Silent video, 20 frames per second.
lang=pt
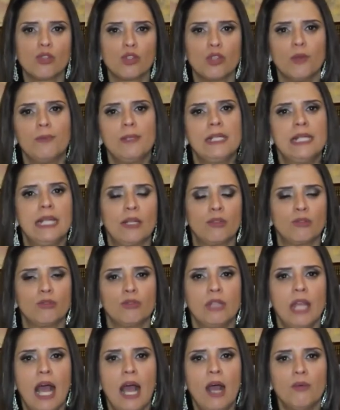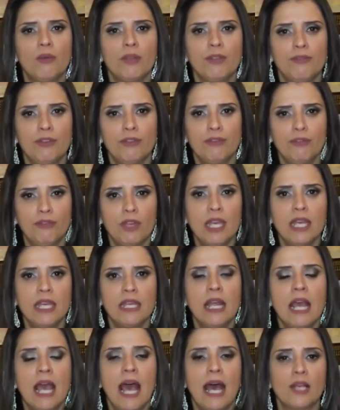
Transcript: sobrenatural e viver